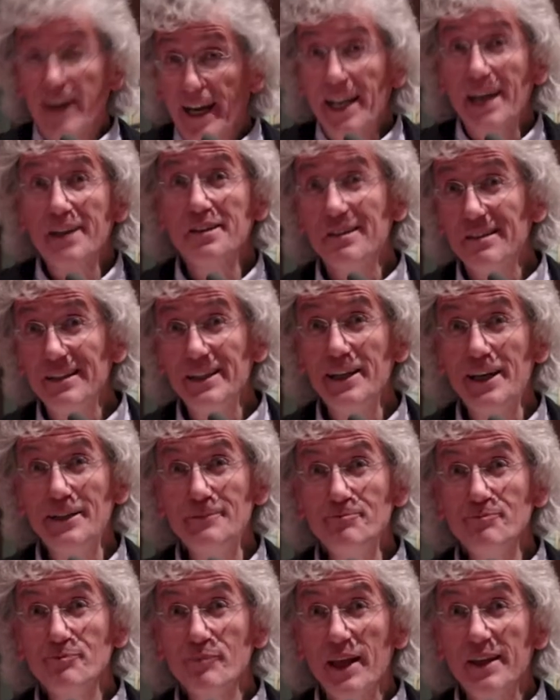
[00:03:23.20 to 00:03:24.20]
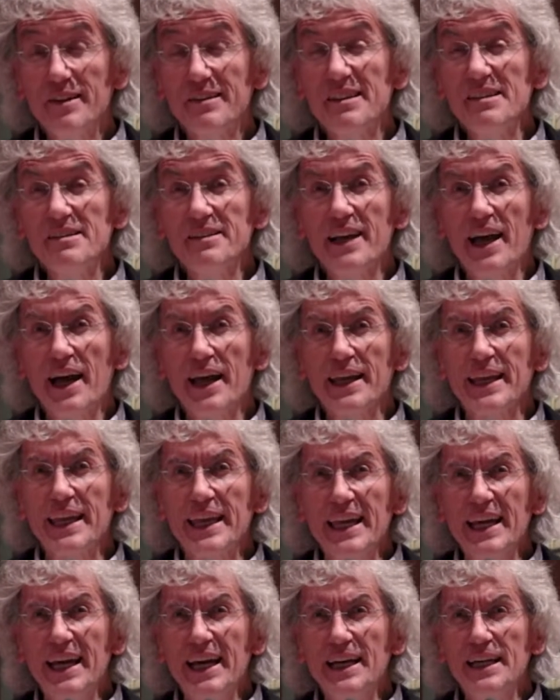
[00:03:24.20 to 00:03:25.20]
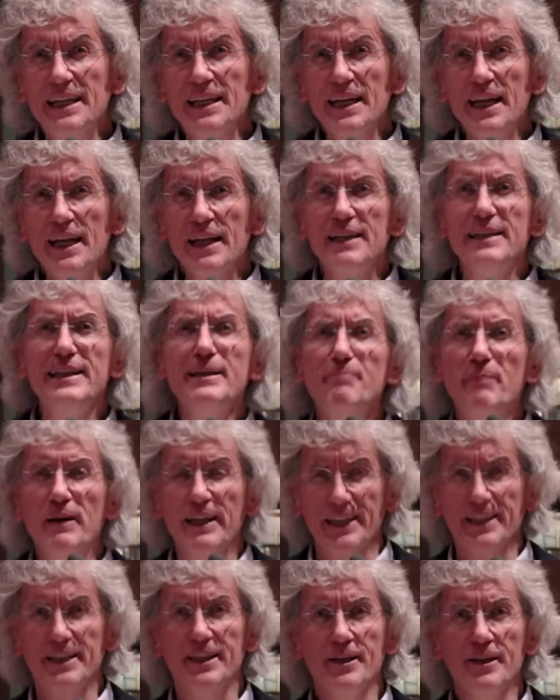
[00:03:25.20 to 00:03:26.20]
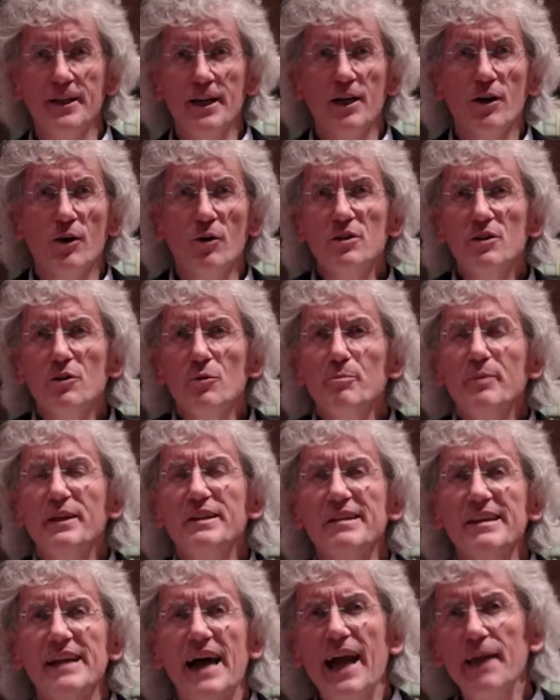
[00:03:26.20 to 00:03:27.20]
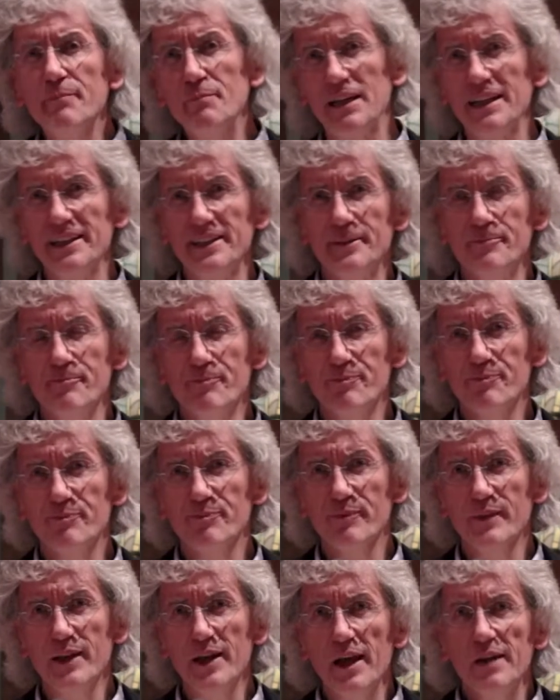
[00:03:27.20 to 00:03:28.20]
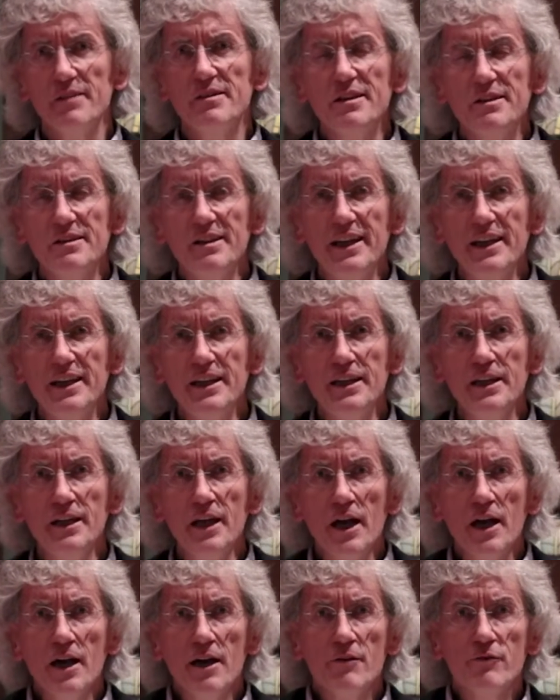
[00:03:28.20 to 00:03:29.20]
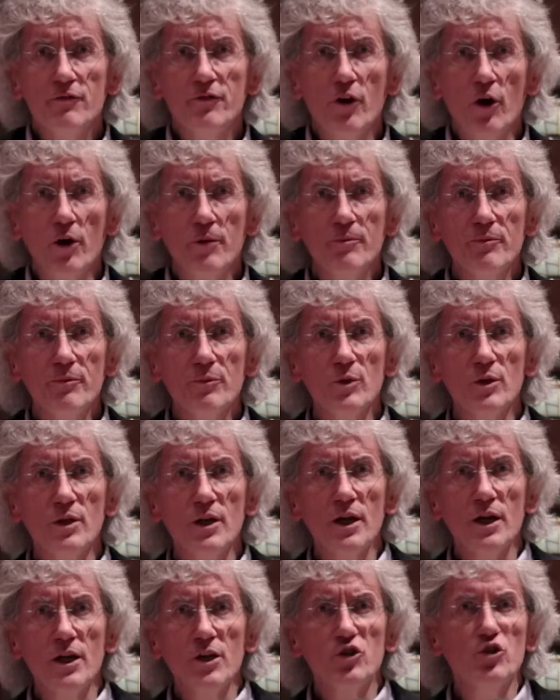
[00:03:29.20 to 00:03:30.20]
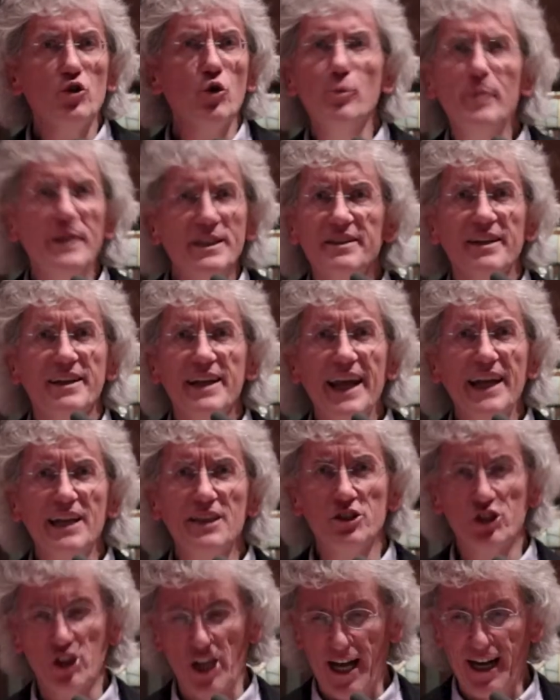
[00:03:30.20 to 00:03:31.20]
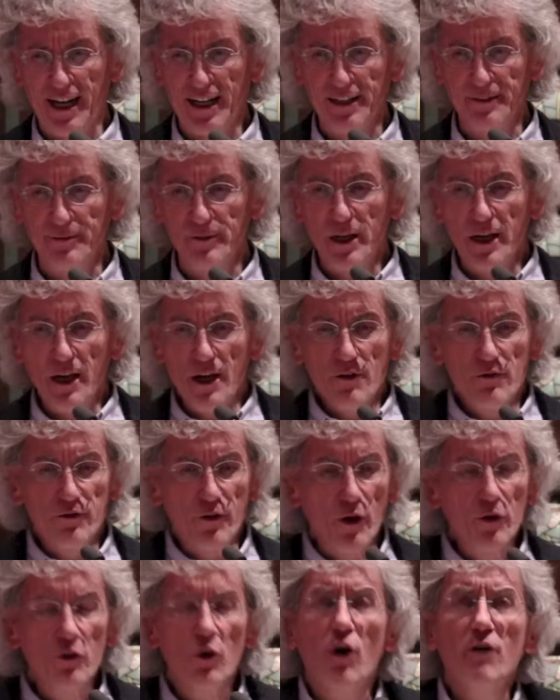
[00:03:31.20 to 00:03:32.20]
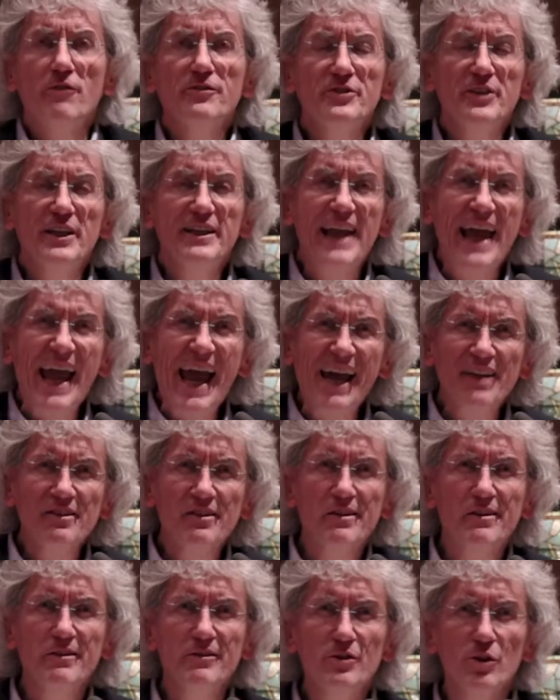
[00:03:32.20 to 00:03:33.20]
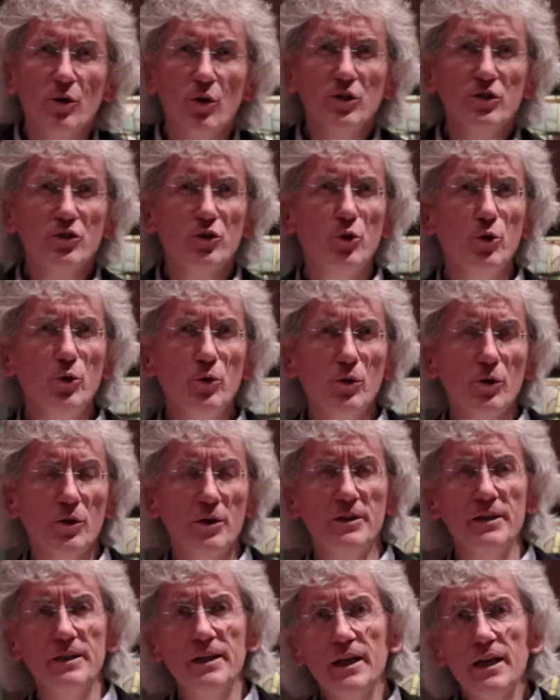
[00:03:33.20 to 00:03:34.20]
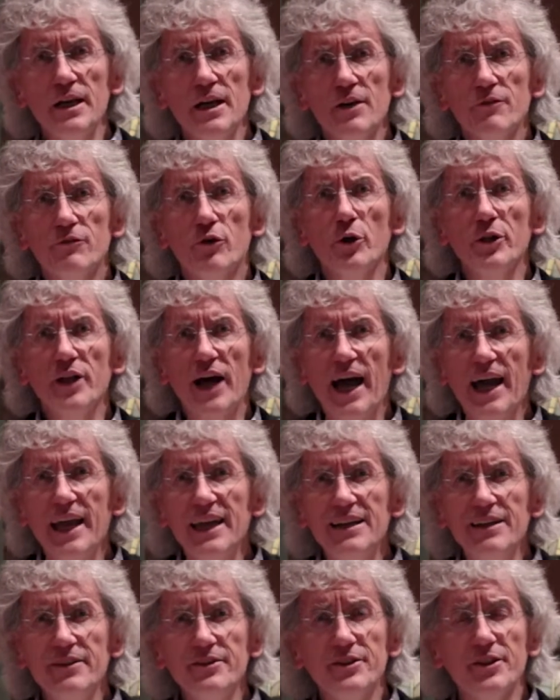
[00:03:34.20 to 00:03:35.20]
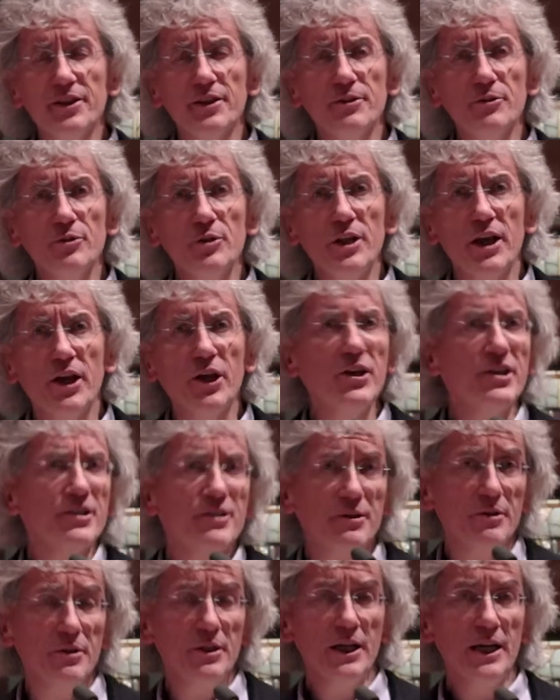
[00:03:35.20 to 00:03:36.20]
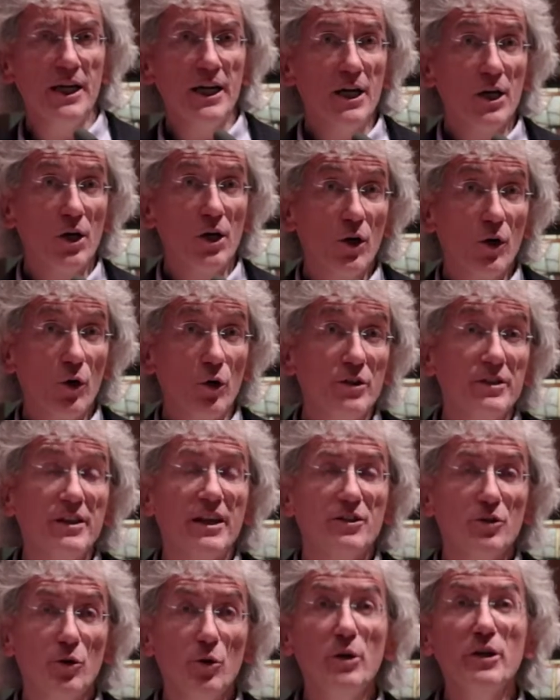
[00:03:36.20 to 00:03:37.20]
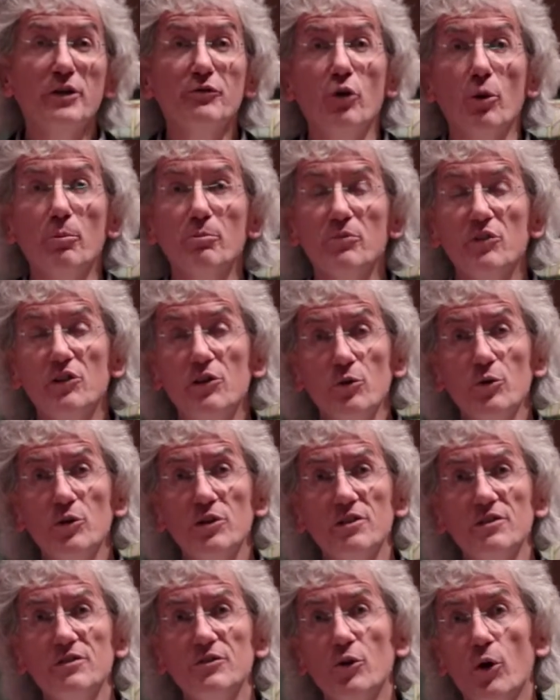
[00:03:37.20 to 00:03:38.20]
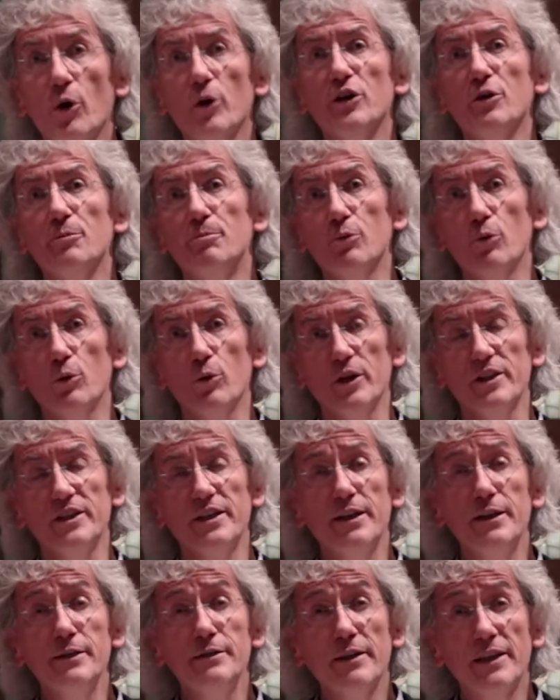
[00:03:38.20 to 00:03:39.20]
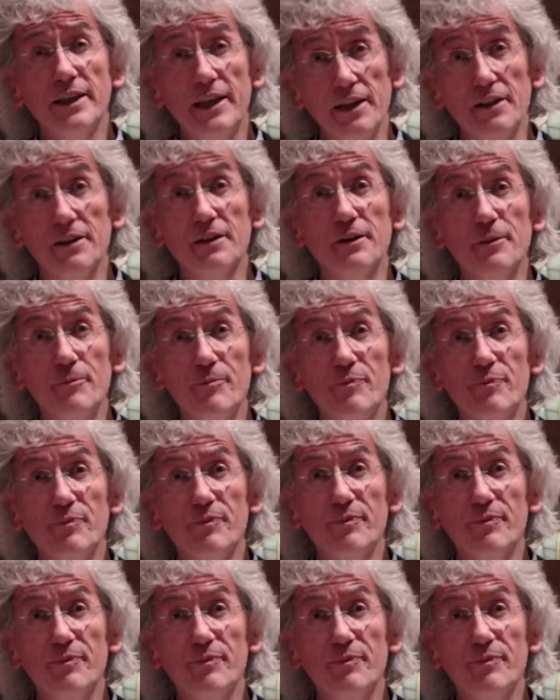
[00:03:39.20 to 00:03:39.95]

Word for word: Weihnachtslieder sind ja eher lieblich und so ein bisschen heimelig. Sie singen von jubelnden Engelscharen, von offenen Herzen und Türen, von eilenden Hirten und natürlich vom süßen neugeborenen Kind.